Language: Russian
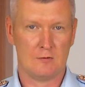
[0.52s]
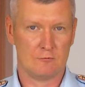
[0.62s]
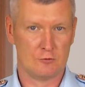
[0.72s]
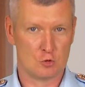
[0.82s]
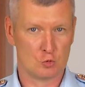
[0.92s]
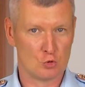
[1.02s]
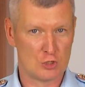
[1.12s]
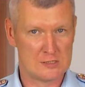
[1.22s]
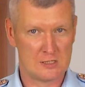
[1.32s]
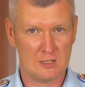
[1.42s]
В дежурную
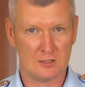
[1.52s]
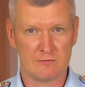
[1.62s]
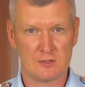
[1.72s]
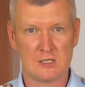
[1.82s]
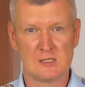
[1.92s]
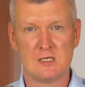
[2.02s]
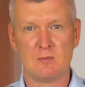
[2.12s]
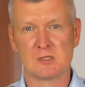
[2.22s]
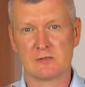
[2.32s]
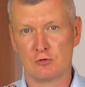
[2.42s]
часть отдела МВД России
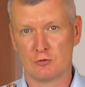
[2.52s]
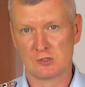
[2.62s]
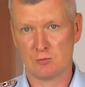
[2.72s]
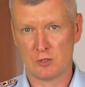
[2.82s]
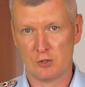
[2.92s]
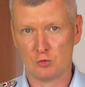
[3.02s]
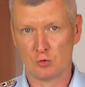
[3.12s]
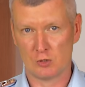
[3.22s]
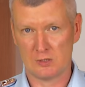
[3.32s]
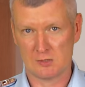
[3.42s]
по Савеловскому району
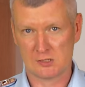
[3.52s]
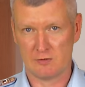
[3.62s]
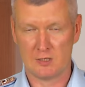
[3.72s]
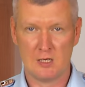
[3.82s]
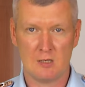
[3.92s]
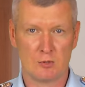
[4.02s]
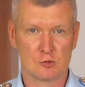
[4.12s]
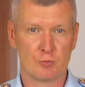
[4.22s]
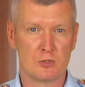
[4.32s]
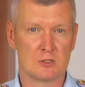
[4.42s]
города Москвы
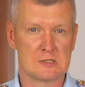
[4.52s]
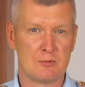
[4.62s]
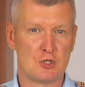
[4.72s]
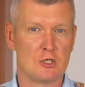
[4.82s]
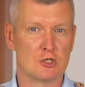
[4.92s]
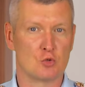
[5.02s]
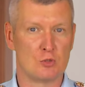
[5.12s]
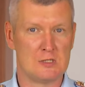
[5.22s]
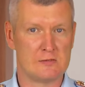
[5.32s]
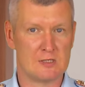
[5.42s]
поступило сообщение, что
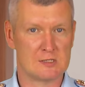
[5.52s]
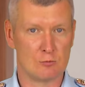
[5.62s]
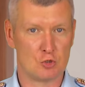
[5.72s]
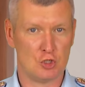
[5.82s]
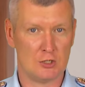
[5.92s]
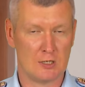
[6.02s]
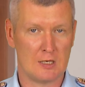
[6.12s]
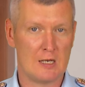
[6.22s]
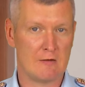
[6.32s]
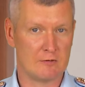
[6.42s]
неизвестный мужчина
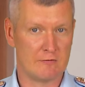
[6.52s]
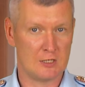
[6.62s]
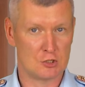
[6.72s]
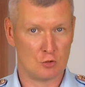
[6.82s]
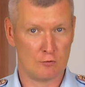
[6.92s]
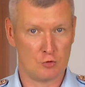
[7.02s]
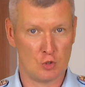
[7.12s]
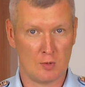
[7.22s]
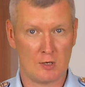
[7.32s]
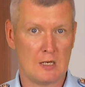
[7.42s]
во дворе жилого
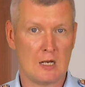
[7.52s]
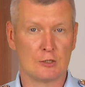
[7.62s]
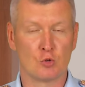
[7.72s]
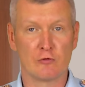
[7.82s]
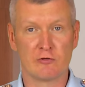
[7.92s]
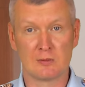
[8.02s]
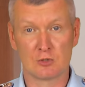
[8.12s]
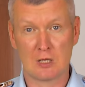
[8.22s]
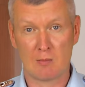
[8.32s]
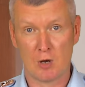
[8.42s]
дома оторванным
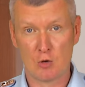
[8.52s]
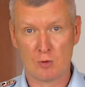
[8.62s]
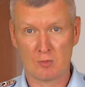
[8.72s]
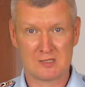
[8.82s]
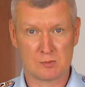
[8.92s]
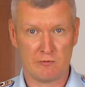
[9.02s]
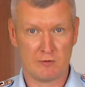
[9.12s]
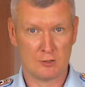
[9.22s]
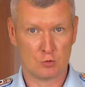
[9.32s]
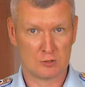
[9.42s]
шлагбаумом
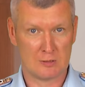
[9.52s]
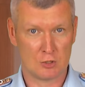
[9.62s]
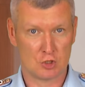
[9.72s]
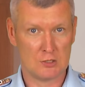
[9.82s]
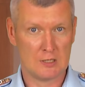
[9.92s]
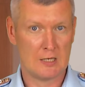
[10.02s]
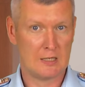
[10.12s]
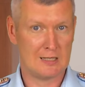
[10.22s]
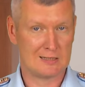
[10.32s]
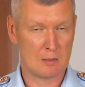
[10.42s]
разбивает окна машин
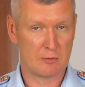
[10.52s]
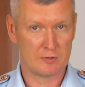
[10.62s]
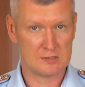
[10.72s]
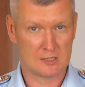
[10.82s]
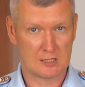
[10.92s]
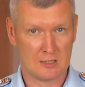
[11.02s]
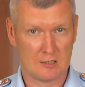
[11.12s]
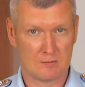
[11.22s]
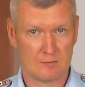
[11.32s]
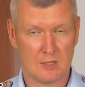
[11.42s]
и отламывает
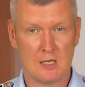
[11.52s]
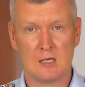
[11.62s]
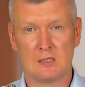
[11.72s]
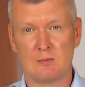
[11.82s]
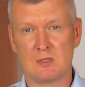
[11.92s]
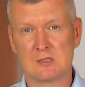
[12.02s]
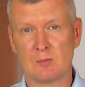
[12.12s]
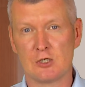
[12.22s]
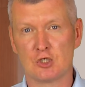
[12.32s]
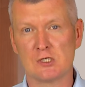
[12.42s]
зеркала. На место
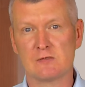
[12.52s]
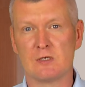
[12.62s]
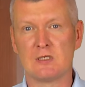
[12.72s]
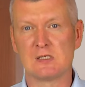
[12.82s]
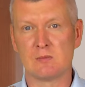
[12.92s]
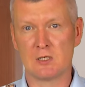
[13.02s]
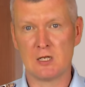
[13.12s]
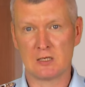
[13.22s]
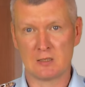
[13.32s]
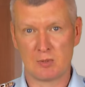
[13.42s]
происшествия
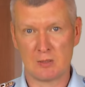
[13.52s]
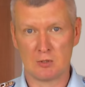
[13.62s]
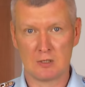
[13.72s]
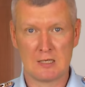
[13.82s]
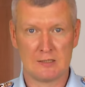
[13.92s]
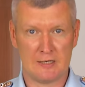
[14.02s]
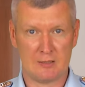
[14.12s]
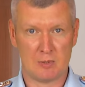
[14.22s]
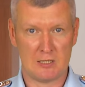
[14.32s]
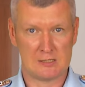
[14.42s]
незамедлительно прибыл
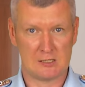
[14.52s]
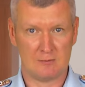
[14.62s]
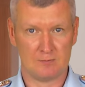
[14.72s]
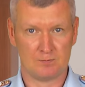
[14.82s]
наряд полиции.